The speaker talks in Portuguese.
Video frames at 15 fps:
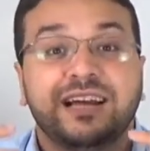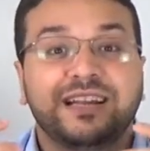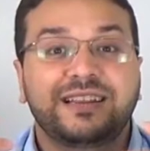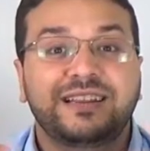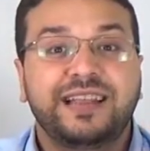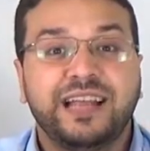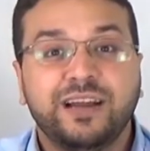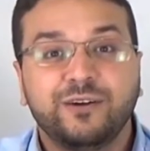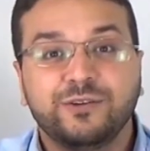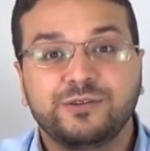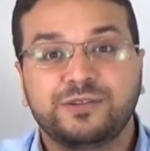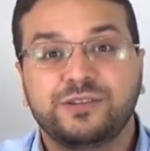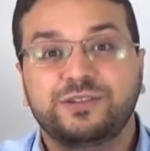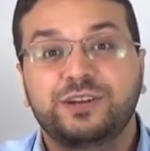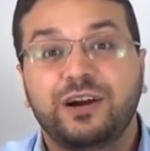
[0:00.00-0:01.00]

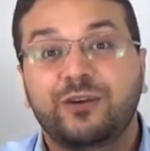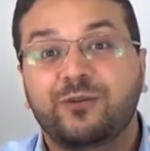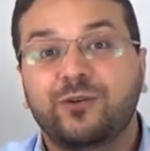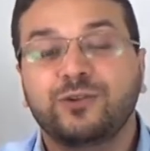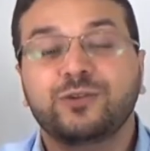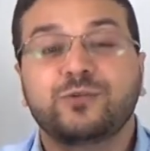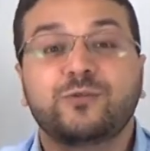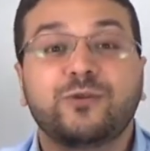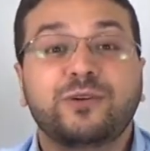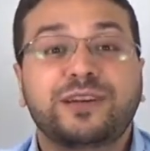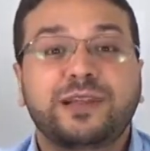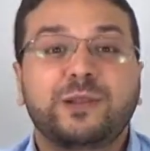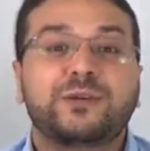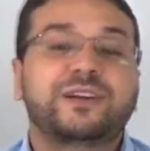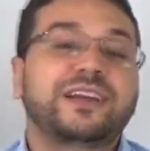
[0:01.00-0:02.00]
deuses de acordo com
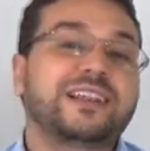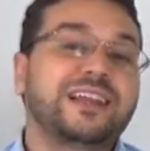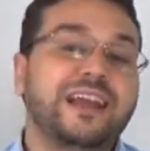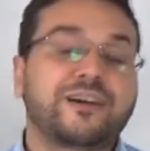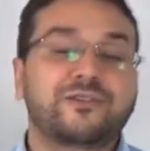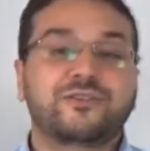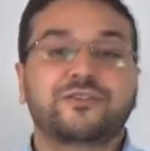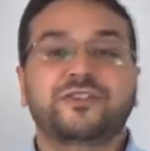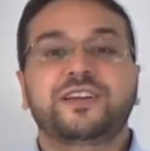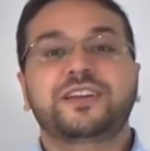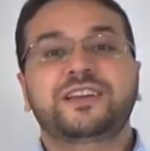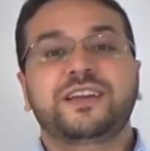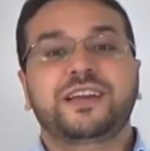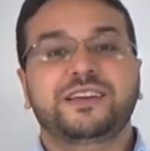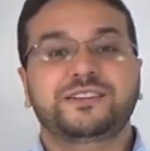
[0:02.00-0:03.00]
aquilo que lhe é
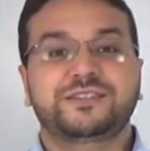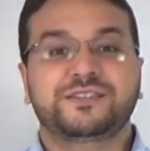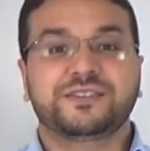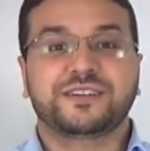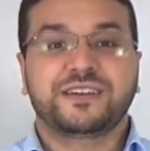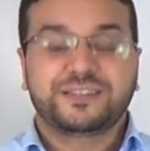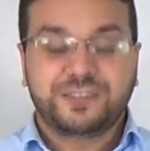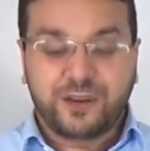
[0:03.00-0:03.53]
conveniente,